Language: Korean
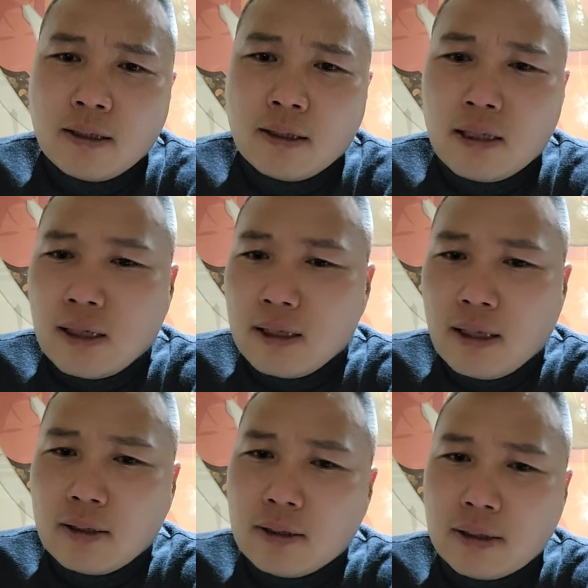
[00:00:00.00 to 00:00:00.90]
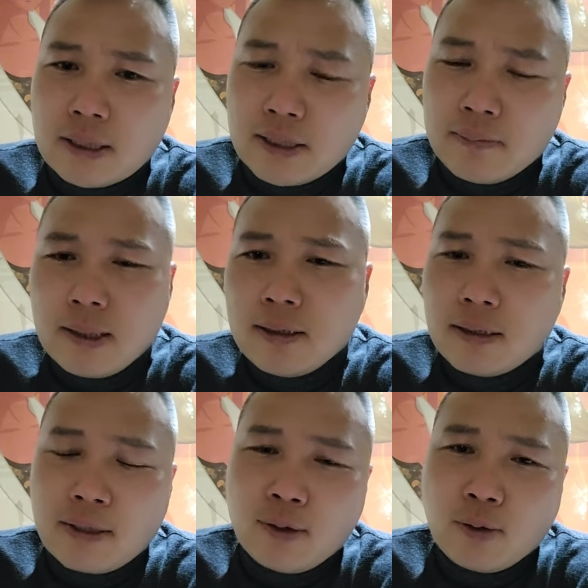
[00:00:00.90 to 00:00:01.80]
내가 얘들 십몇
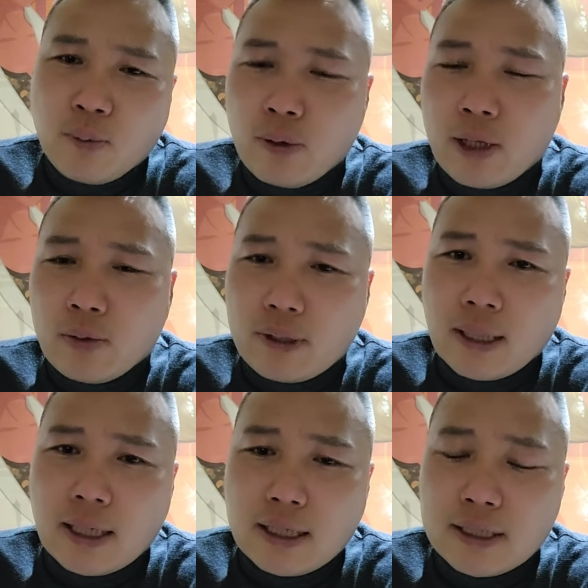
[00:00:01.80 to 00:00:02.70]
년을 키우고 보내도 있다.